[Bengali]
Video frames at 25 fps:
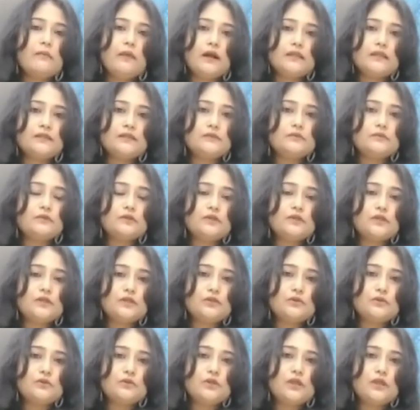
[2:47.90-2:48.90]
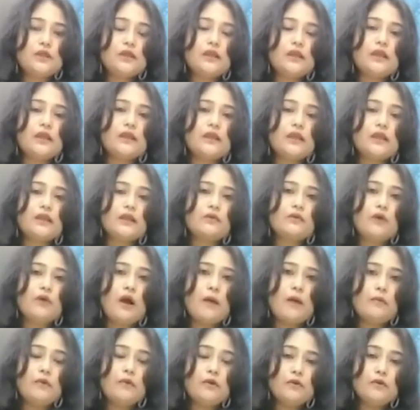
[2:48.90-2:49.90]
মাঝে মধ্যে যদি একটু
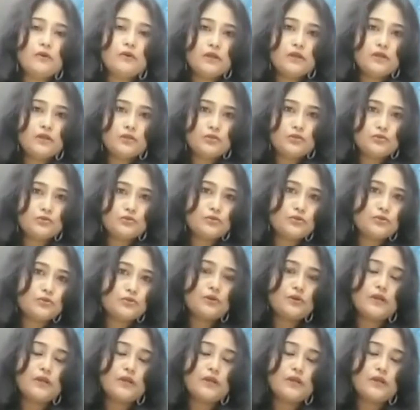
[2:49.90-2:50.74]
আমলকির জুস